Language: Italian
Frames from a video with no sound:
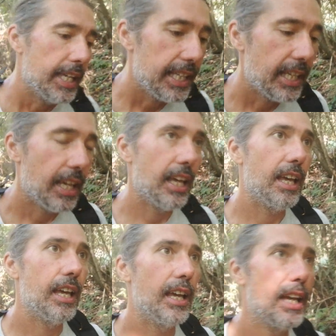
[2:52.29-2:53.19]
E
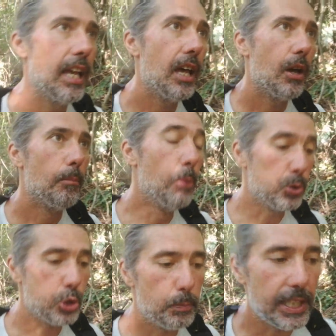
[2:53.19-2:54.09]

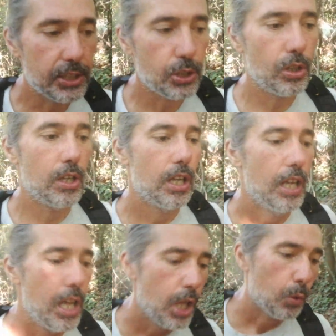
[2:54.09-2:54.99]
molto spesso
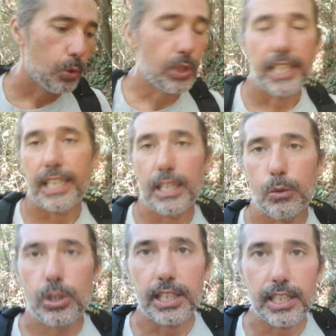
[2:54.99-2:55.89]
quello che,
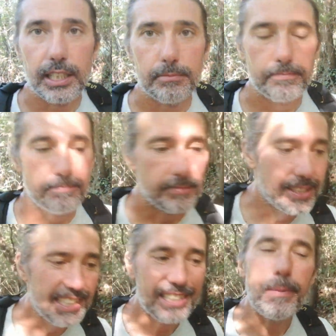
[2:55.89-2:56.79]
quello che
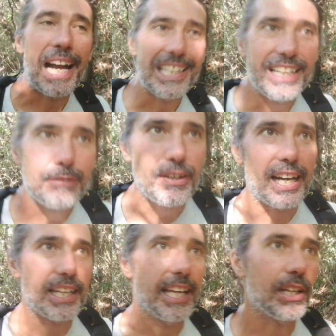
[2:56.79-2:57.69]
si sbaglia a
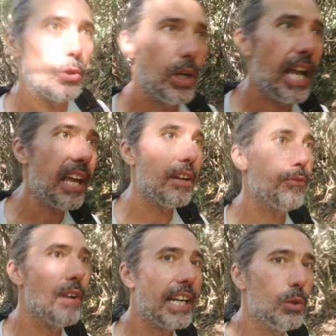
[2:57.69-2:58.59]
fare ecco, è
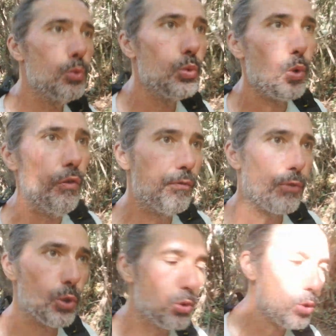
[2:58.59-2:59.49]
fare un
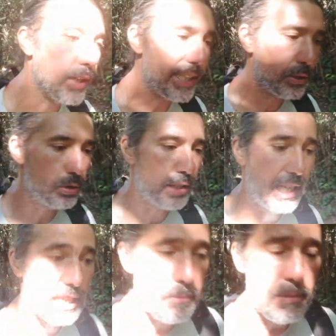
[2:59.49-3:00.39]
confronto netto
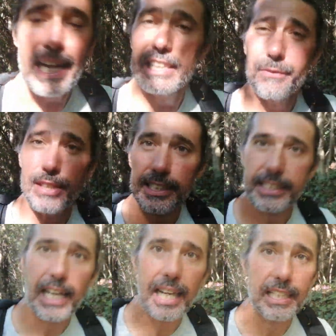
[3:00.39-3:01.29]
tra i mercati
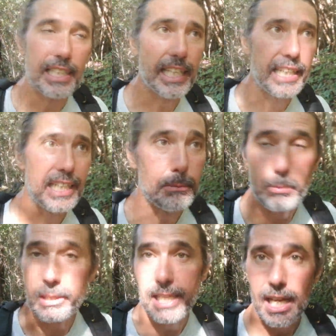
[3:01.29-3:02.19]
finanziari e
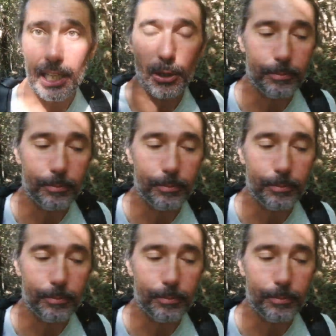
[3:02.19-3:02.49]
l'immobiliare.